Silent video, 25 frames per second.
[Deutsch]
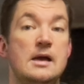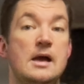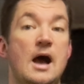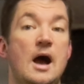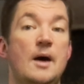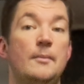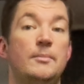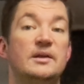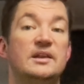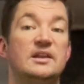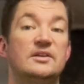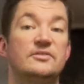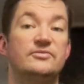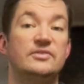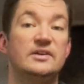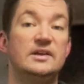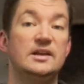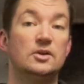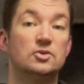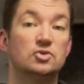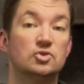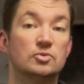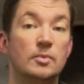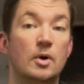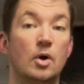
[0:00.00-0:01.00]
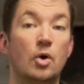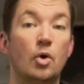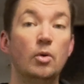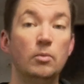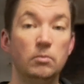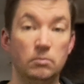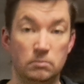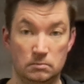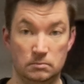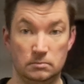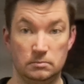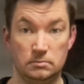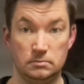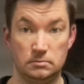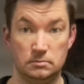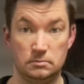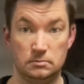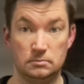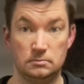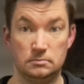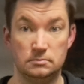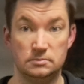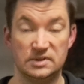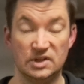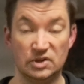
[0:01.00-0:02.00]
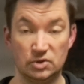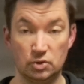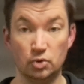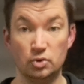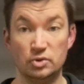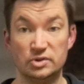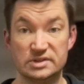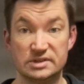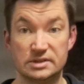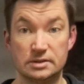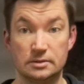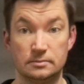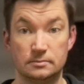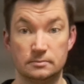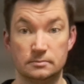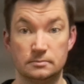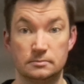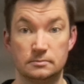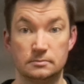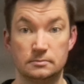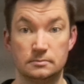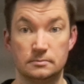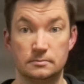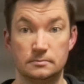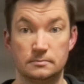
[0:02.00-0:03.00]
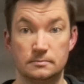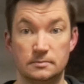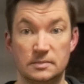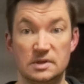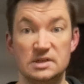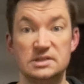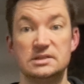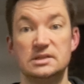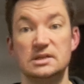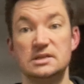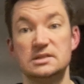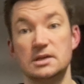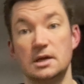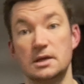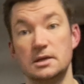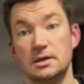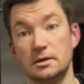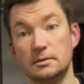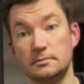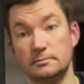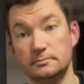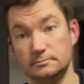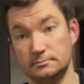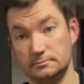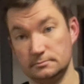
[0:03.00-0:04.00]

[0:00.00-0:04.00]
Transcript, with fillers: Aber der Fehler drumherum, der größte, ist dieser hier.